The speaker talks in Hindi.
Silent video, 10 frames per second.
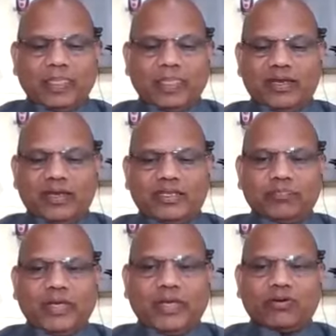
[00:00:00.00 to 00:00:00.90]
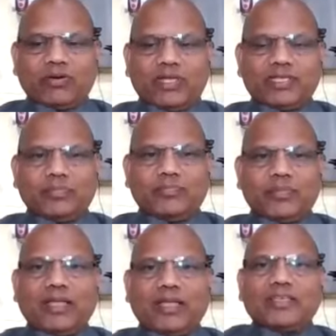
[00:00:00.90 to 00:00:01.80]
लेकिन तो प्यागोड़ा की
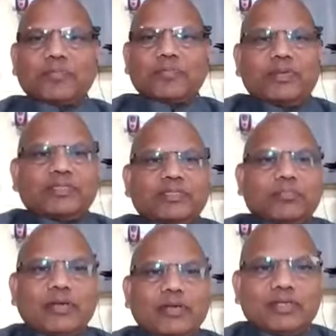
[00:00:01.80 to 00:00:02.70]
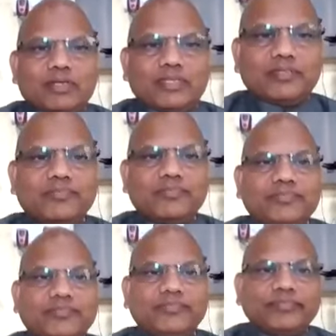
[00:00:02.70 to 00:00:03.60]
बात घर पे संभव नहीं है
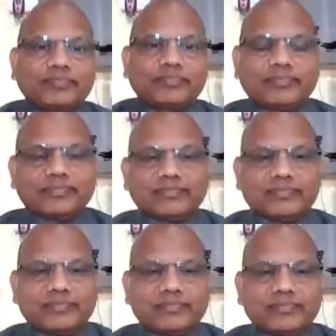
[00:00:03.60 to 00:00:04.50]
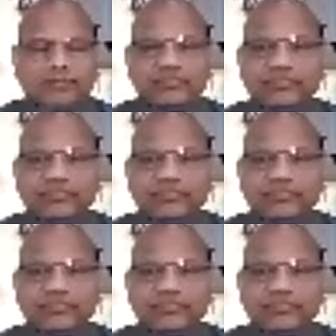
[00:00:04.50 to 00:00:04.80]
तो बेनिफिट